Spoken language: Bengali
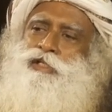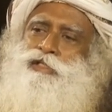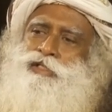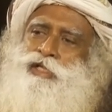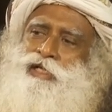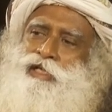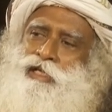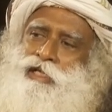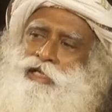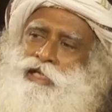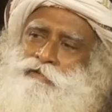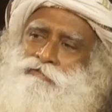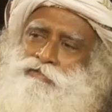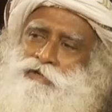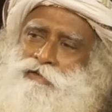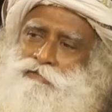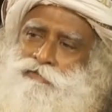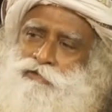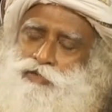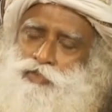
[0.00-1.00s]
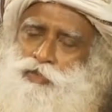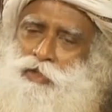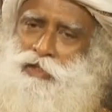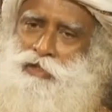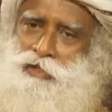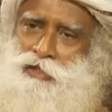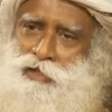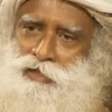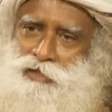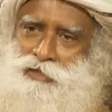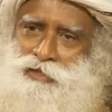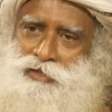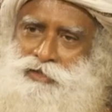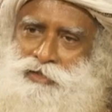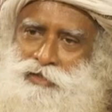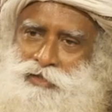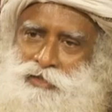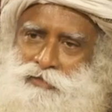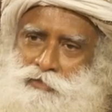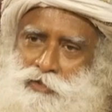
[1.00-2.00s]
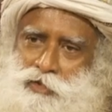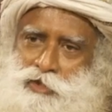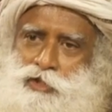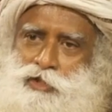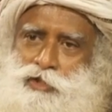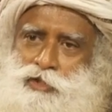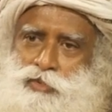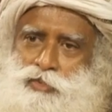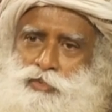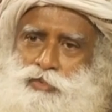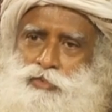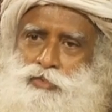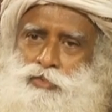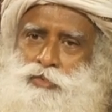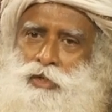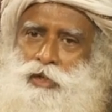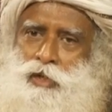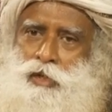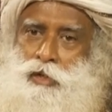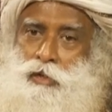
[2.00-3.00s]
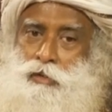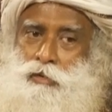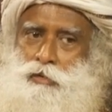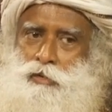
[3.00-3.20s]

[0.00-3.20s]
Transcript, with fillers: জীবনের একটি নির্দিষ্ট স্তরের মাধুর্য আপনার মধ্যে